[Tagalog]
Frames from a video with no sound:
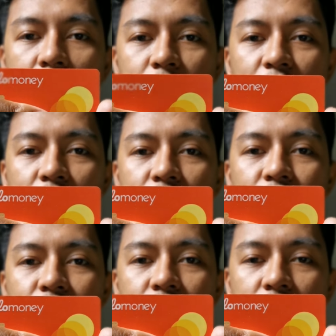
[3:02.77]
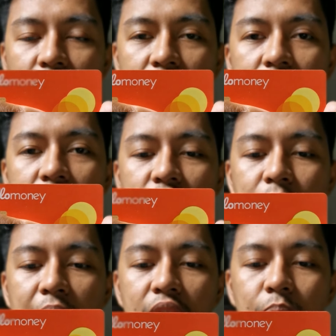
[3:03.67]
lang po. Okay?
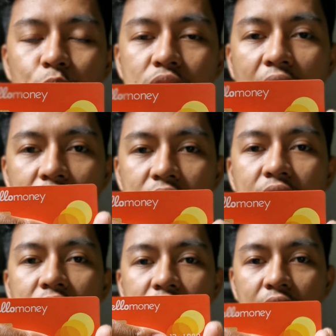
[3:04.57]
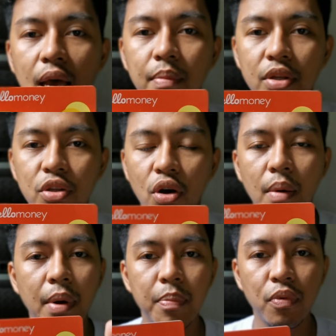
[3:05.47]
Depende po sa ID na ginamit nyo.
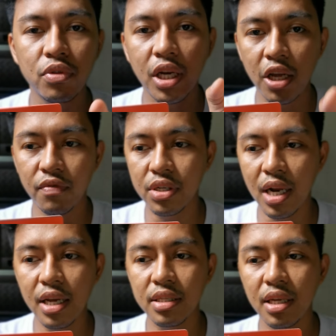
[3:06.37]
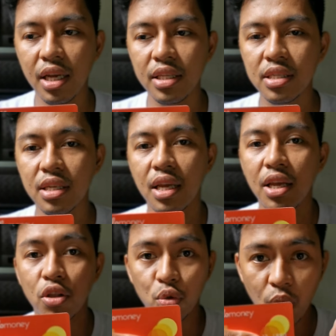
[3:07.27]
Kapag po driver's license,
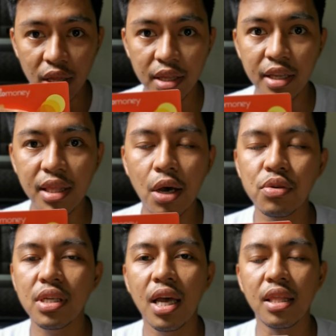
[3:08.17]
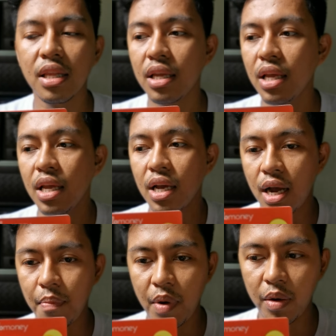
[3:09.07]
200,000.
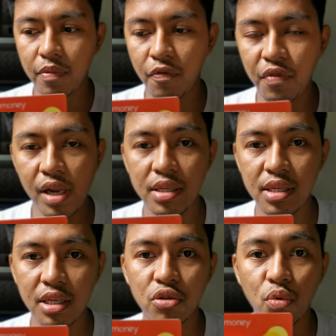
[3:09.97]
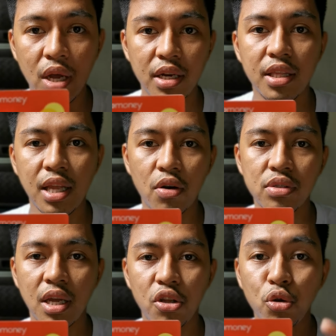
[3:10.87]
Kapag po PhilSys,
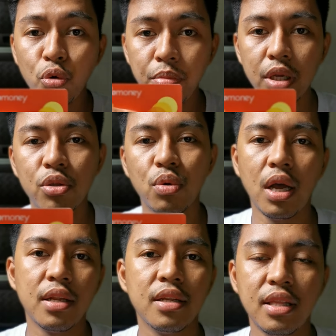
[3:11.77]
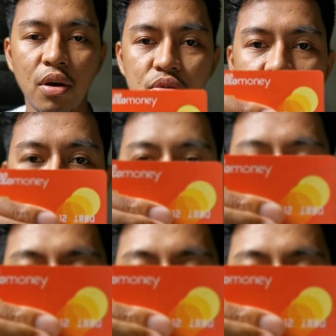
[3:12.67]
200,000. UMID, 200,000.